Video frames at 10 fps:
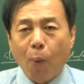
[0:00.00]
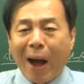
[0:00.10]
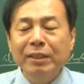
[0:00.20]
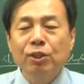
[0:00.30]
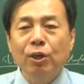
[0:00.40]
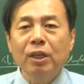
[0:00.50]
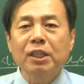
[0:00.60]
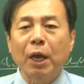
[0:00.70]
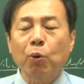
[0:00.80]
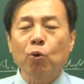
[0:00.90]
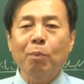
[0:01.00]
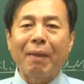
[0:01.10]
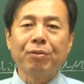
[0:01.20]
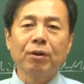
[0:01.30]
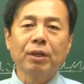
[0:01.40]
완전히 제로로
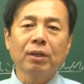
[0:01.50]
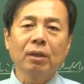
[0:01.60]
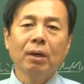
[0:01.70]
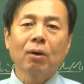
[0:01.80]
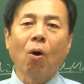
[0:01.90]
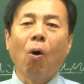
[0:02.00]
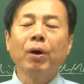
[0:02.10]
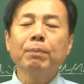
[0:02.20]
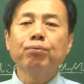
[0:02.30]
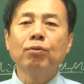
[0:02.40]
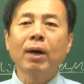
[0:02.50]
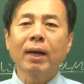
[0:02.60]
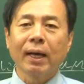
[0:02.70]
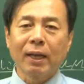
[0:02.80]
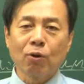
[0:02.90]
만들기는 거의
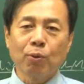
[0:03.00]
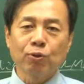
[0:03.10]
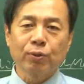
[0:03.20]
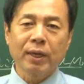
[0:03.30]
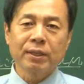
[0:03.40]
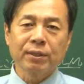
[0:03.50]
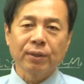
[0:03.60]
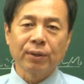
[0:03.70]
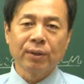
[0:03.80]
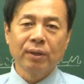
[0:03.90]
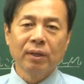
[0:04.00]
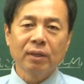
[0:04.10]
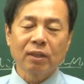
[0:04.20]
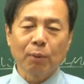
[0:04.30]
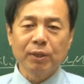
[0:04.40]
불가능하다고 볼 수가 있어요.
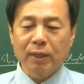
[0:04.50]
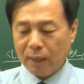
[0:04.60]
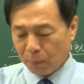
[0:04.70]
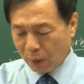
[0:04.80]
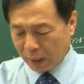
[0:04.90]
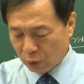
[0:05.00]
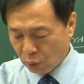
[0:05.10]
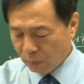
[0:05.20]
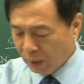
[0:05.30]
그러다 보니까 뭐라 그랬죠?